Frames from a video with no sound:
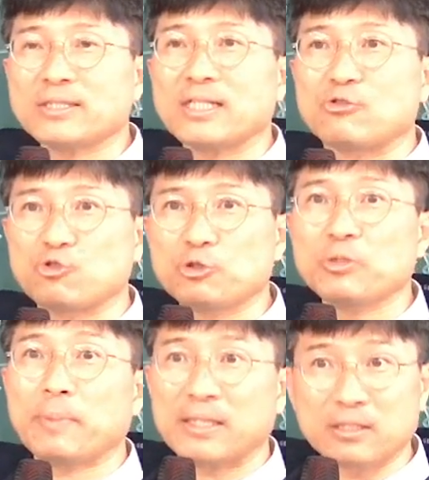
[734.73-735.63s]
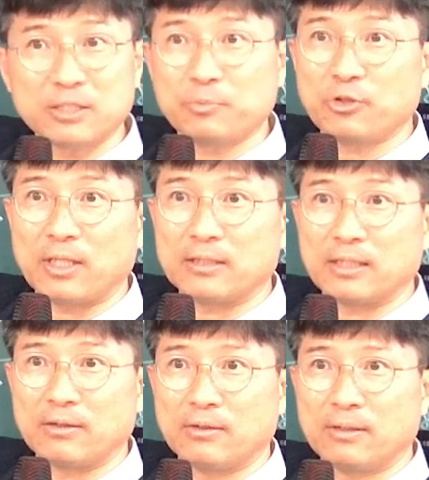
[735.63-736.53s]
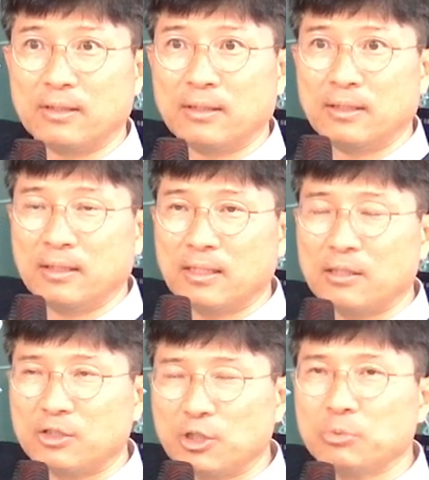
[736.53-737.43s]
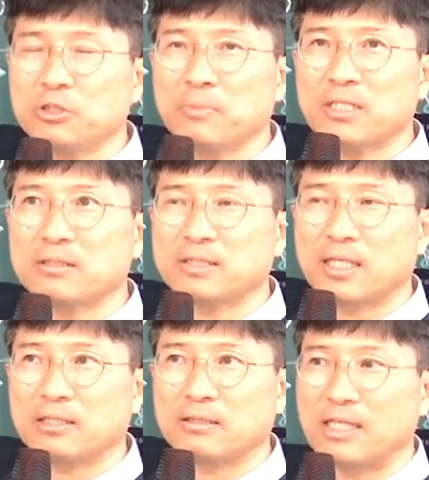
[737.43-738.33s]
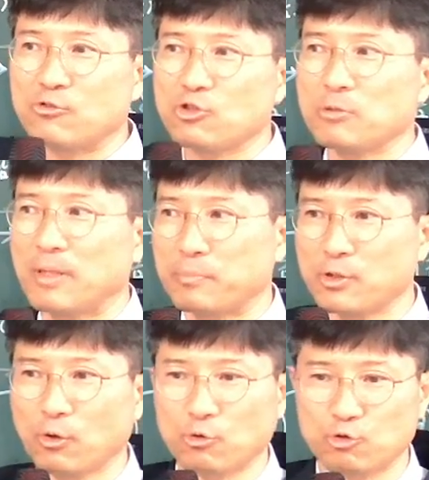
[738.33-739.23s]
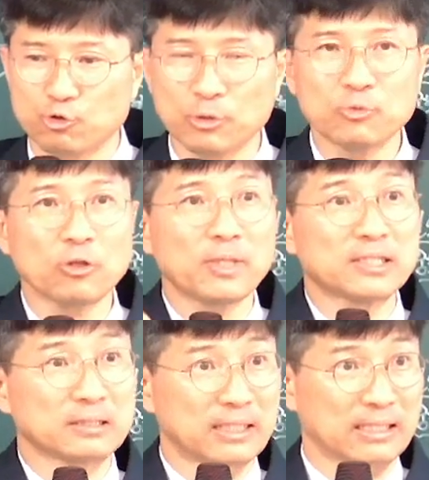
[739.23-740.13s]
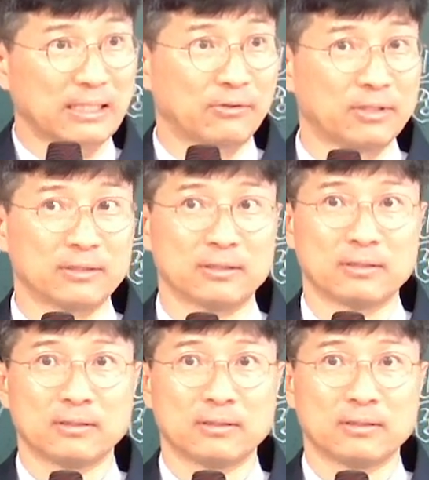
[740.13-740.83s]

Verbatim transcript: 자의 죽음이 반드시 필요한 거예요. 그러니까 여러분이 맺은 언약은 예수님의 피로 죽음으로 맺은 언약이에요. 이거는